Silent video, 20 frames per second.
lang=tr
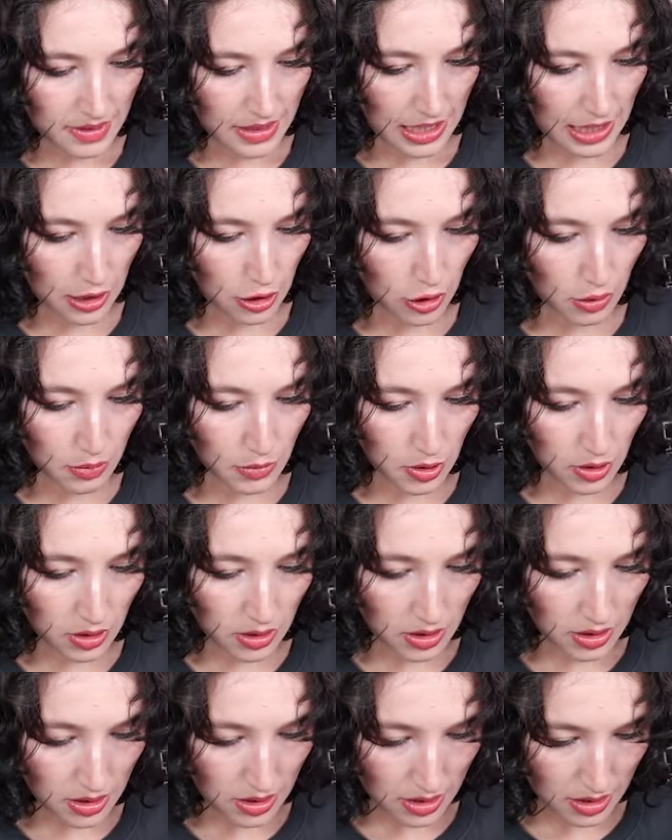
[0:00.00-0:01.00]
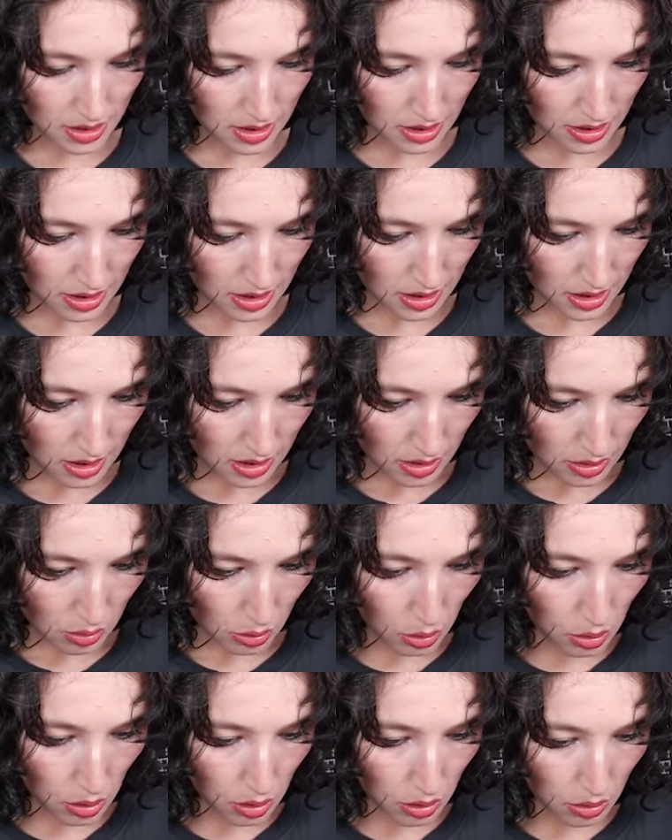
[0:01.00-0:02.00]
Geliyor mu?
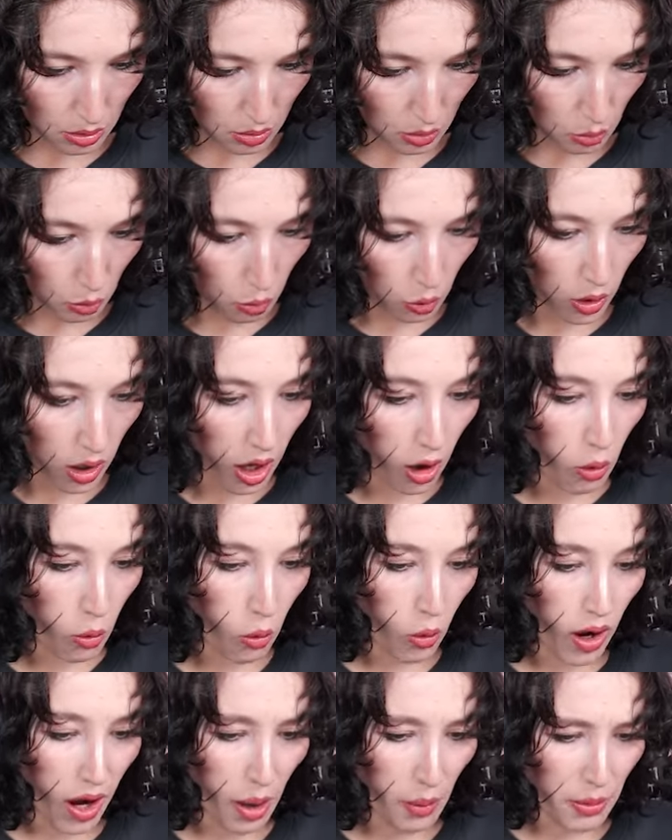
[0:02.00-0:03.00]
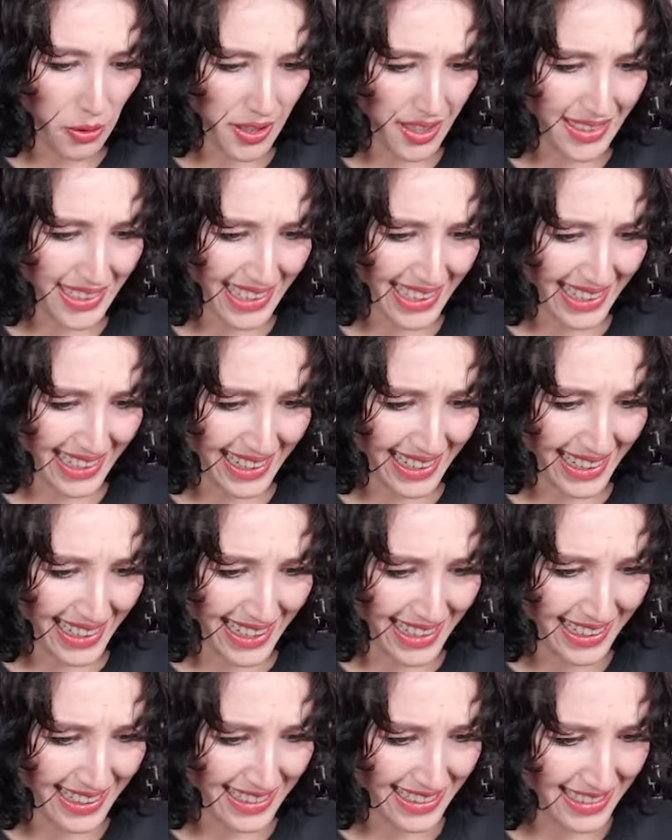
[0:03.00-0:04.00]
Oh, oha oha bura
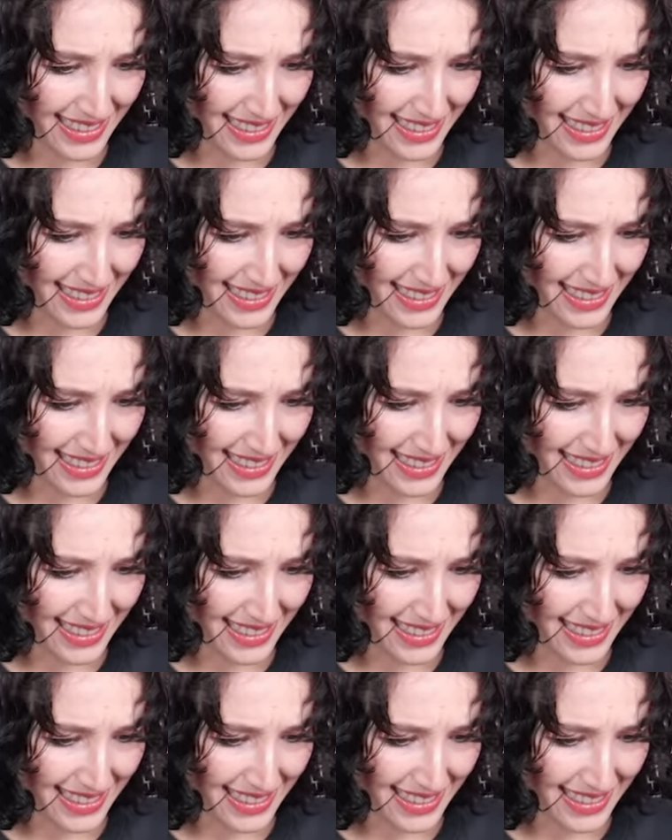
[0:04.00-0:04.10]
ne?